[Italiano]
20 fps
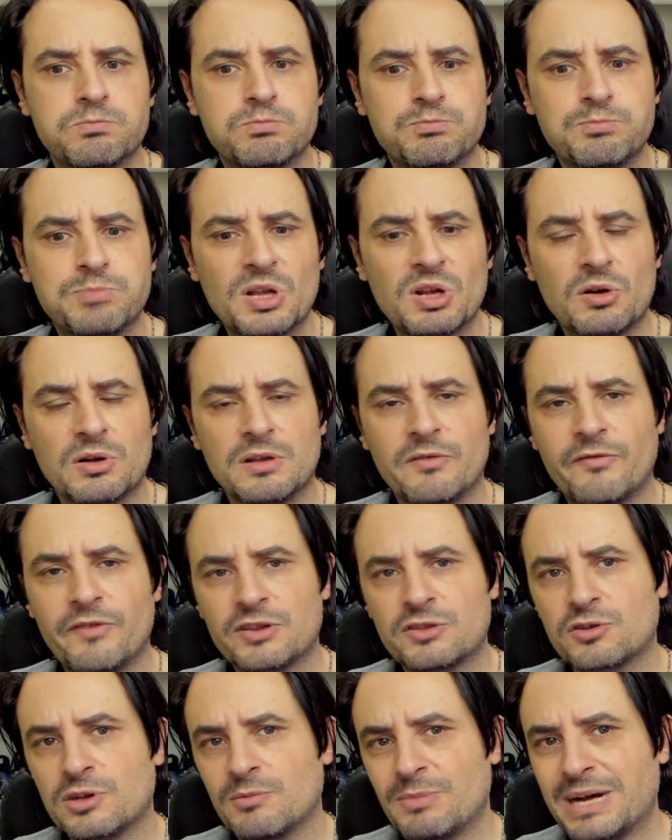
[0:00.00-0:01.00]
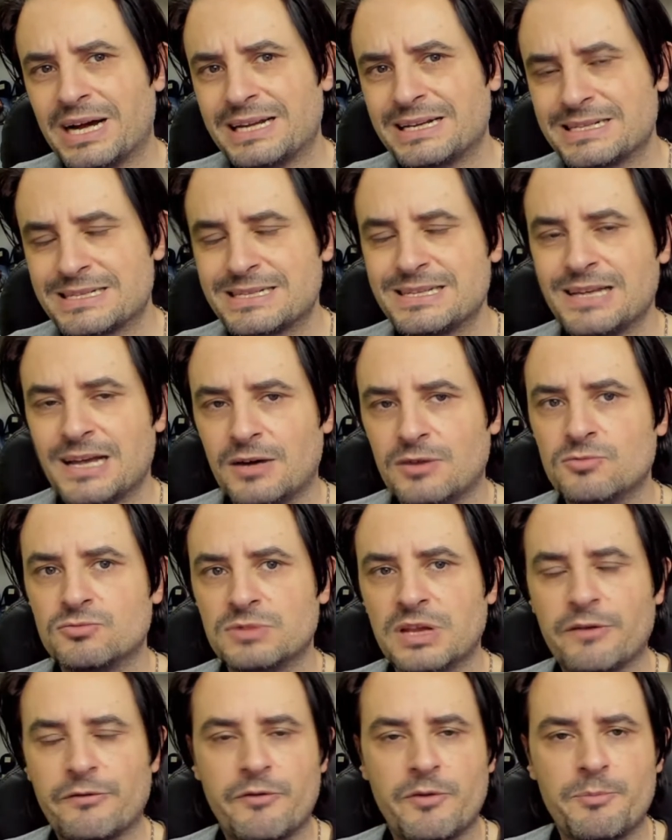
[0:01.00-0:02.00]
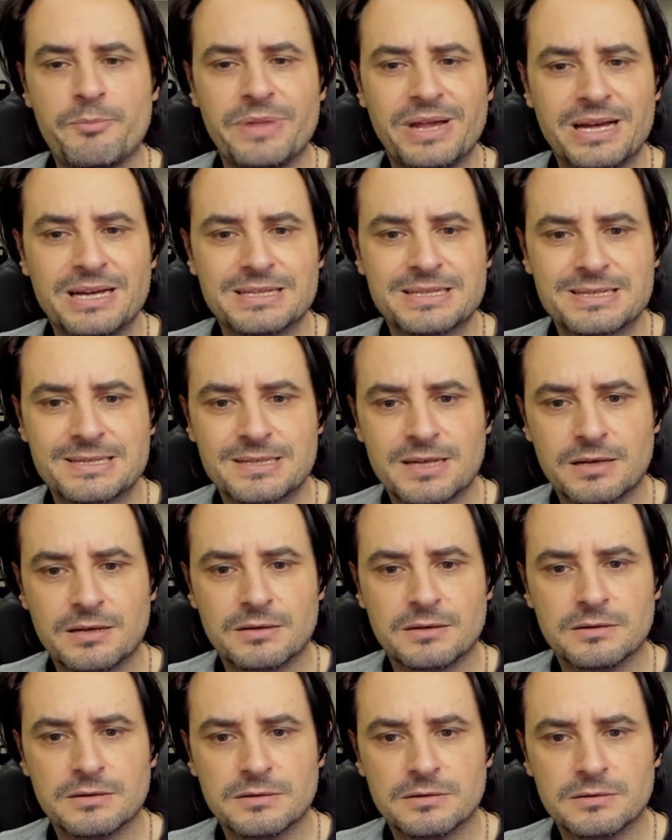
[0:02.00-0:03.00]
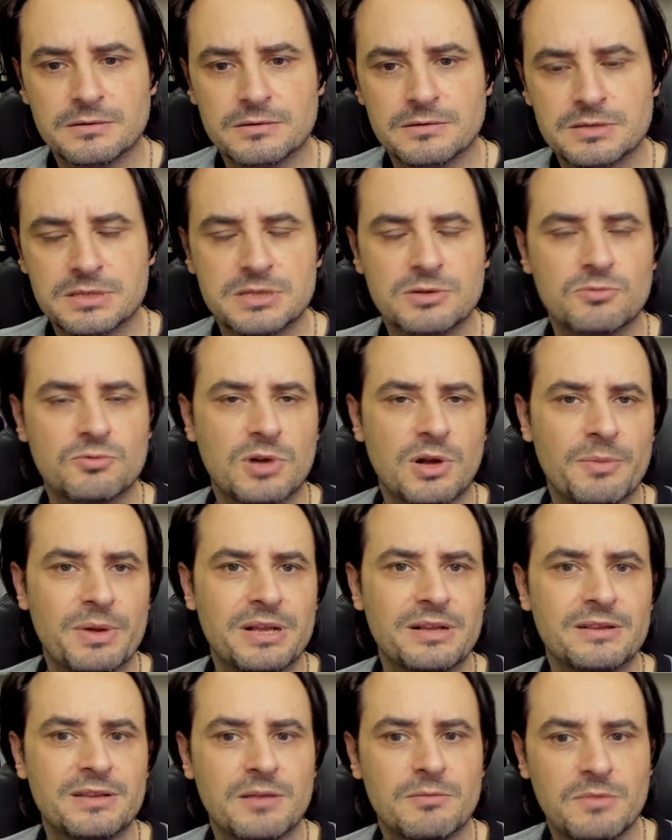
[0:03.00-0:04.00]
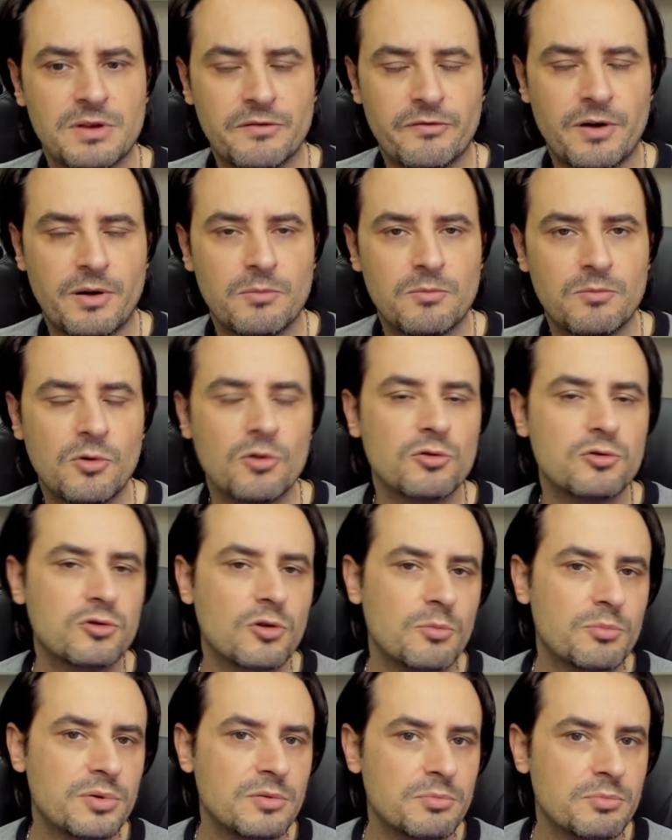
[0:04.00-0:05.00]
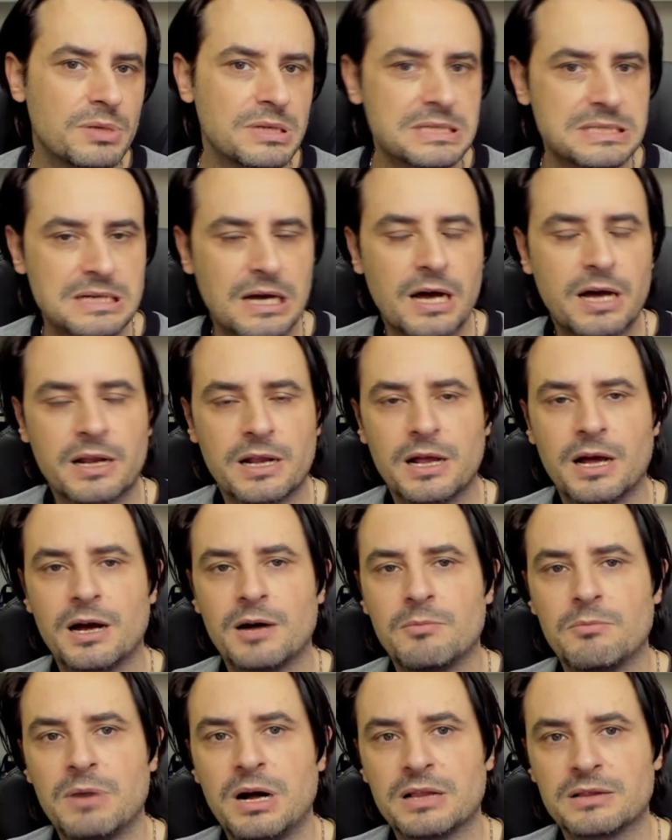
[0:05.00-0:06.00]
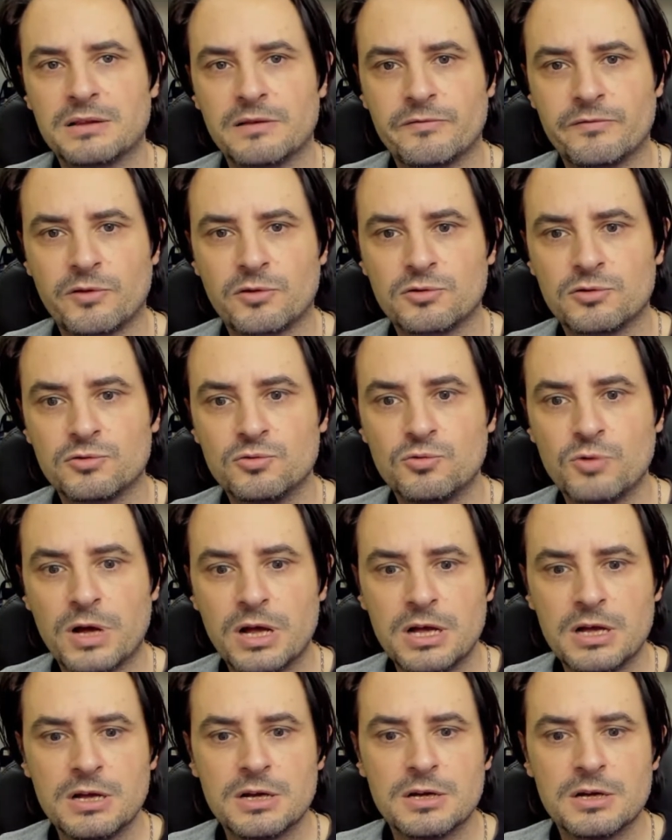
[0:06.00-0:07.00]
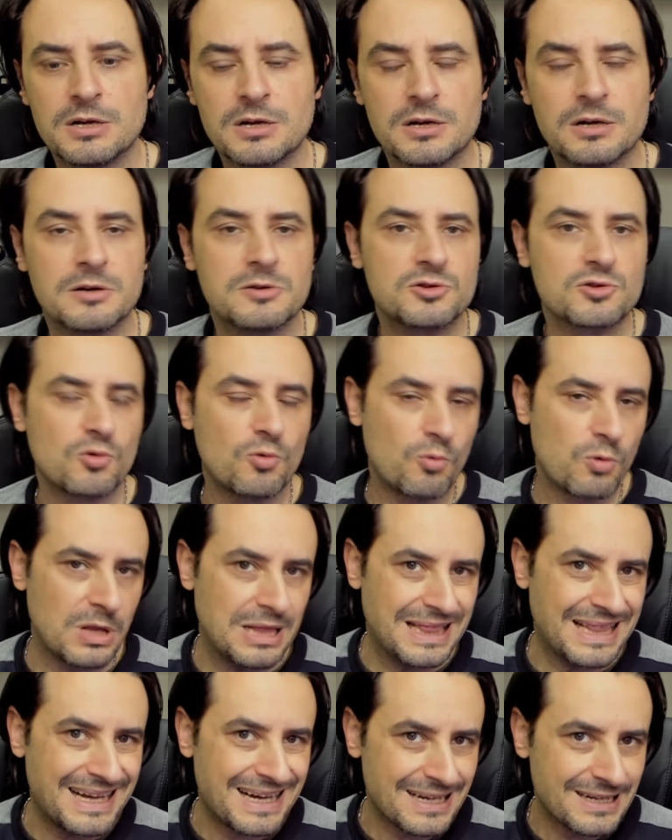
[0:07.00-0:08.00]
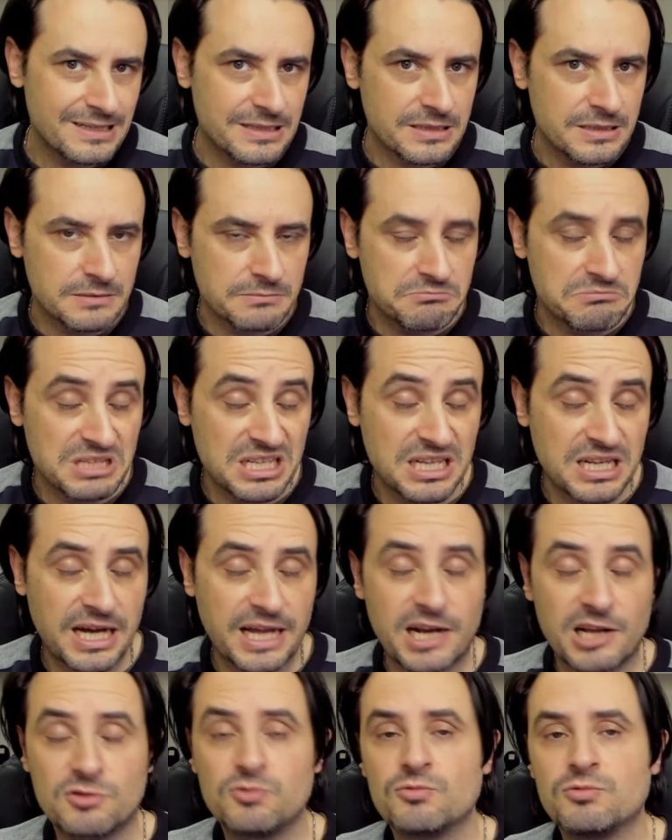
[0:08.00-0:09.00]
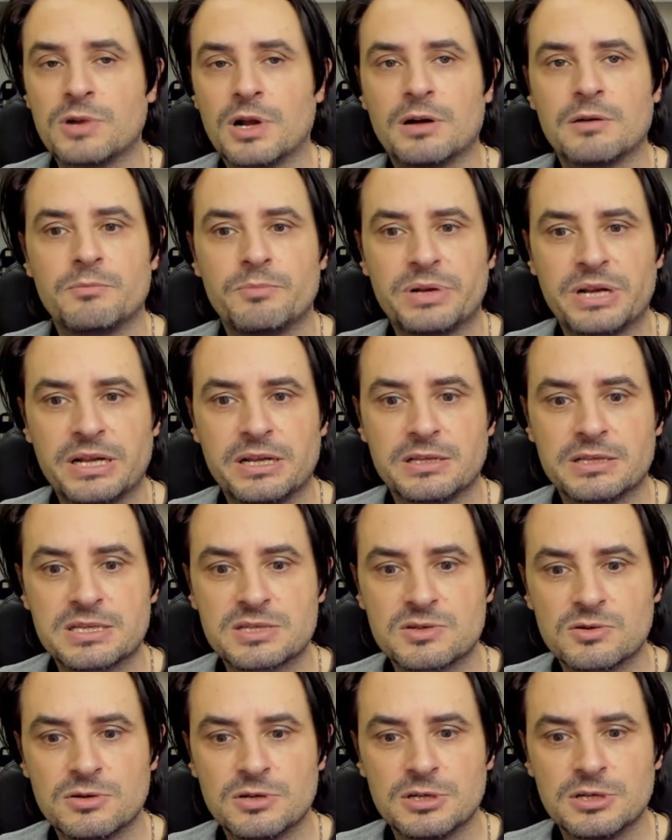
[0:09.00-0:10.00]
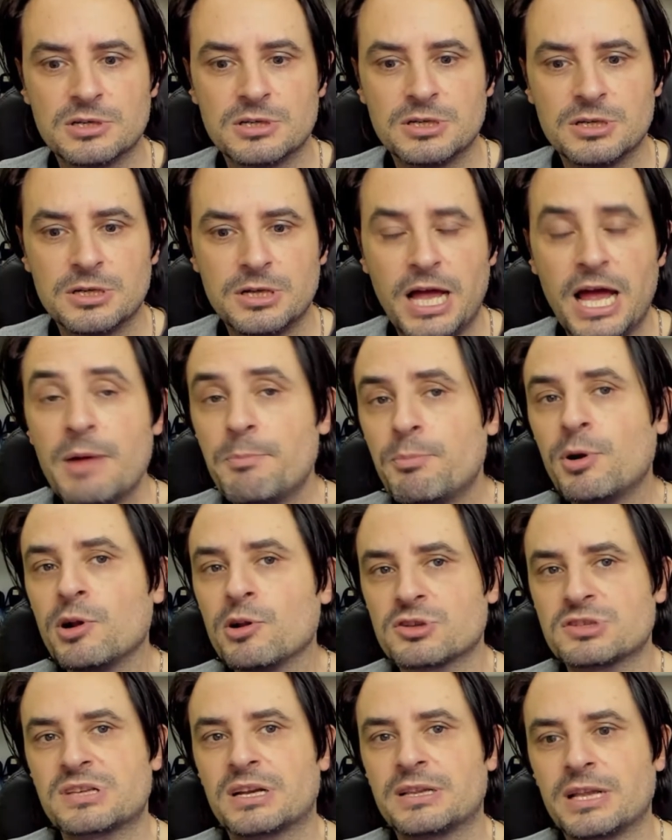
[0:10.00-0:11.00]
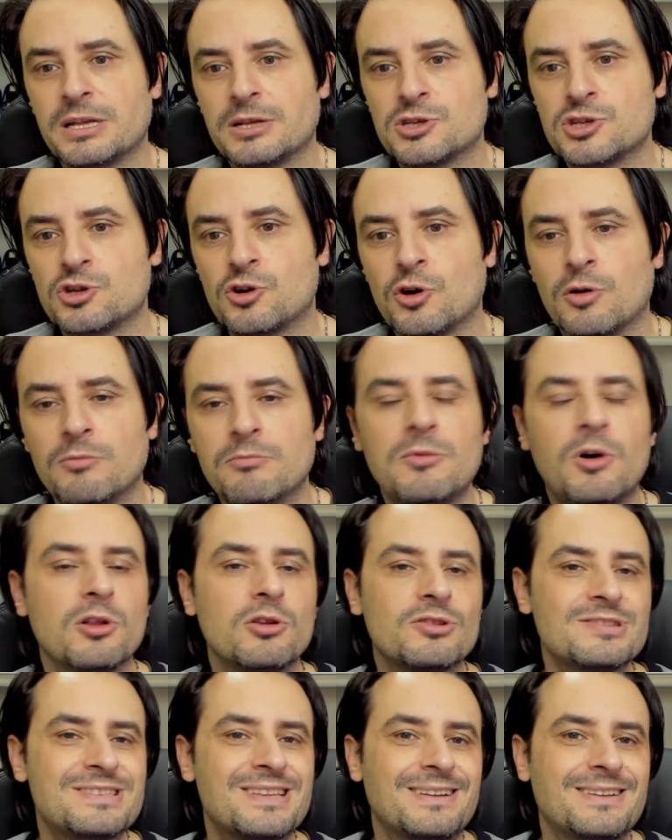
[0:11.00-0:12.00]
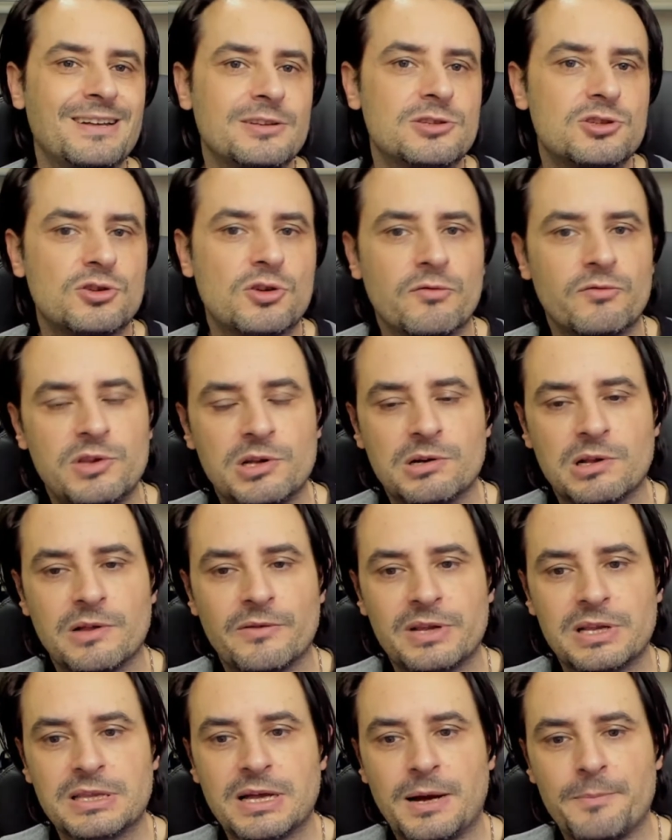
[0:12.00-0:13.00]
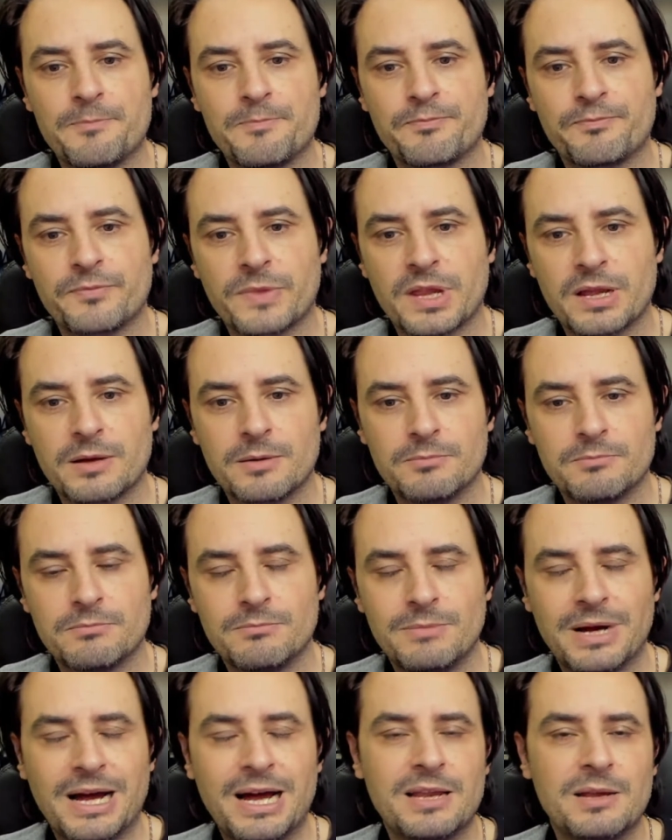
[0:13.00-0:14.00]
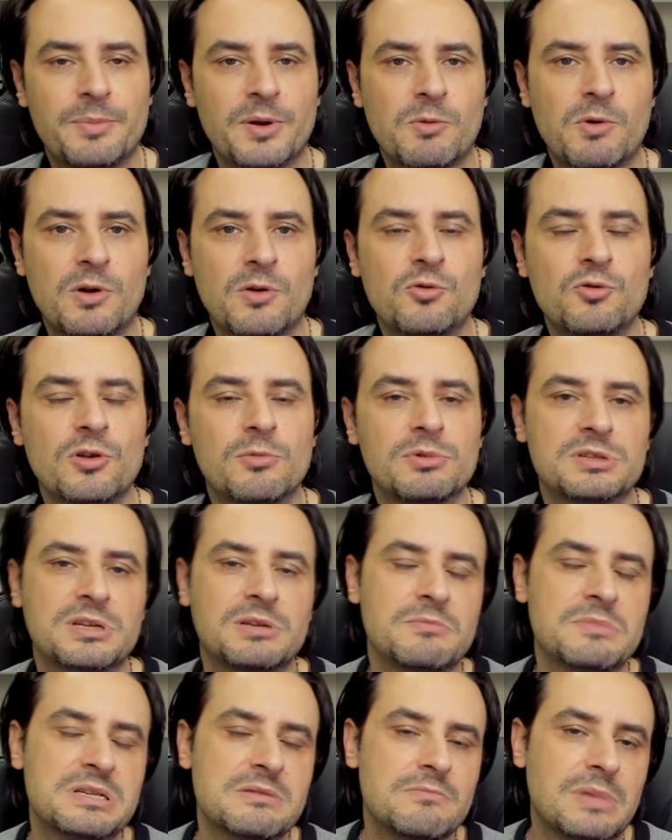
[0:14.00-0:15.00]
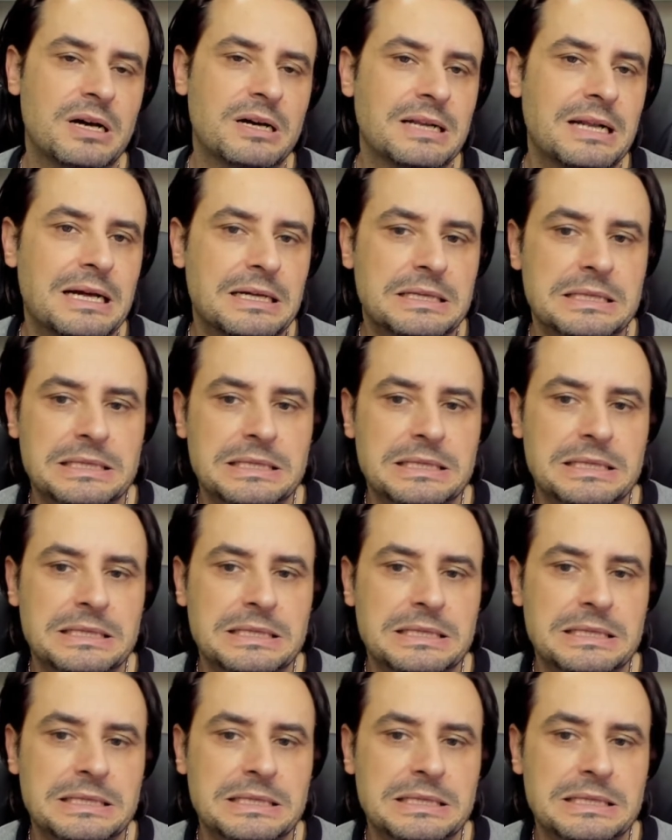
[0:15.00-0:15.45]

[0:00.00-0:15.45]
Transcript: però il fatto che magari sia un FPS eh, sicuramente mi fa molto più pensare a Battlefront 2 eh, su quella caratura, penso. E poi lo strategico. No, lo strategico, vi dico la verità, magari per qualcuno potrebbe sembrare una